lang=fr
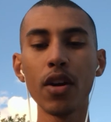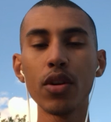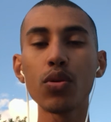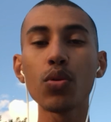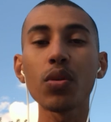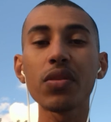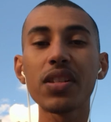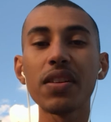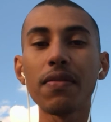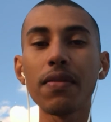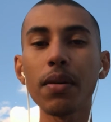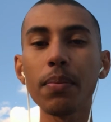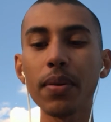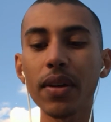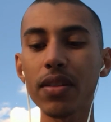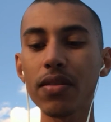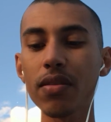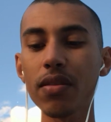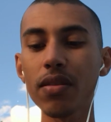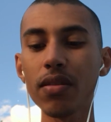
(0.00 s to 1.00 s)
Sur ces 20
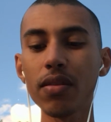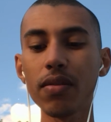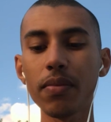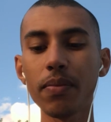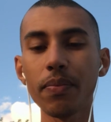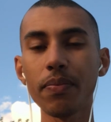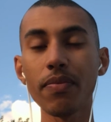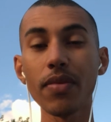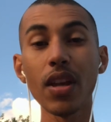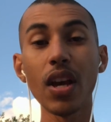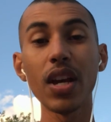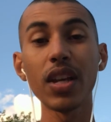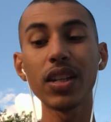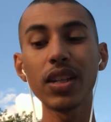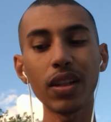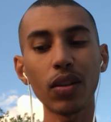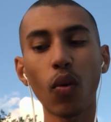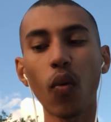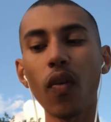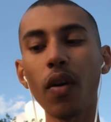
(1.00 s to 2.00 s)
personnes,
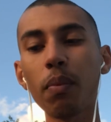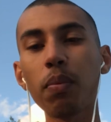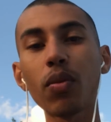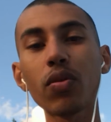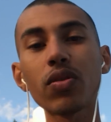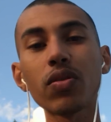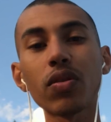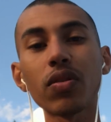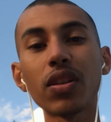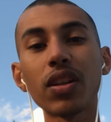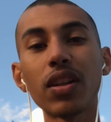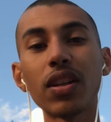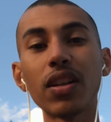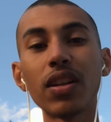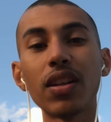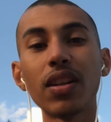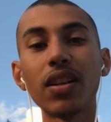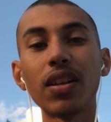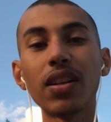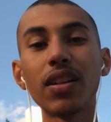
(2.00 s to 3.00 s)
80%
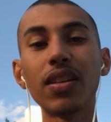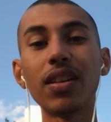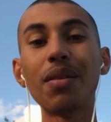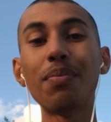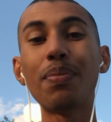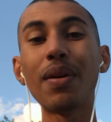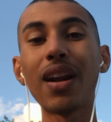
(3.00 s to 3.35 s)
des,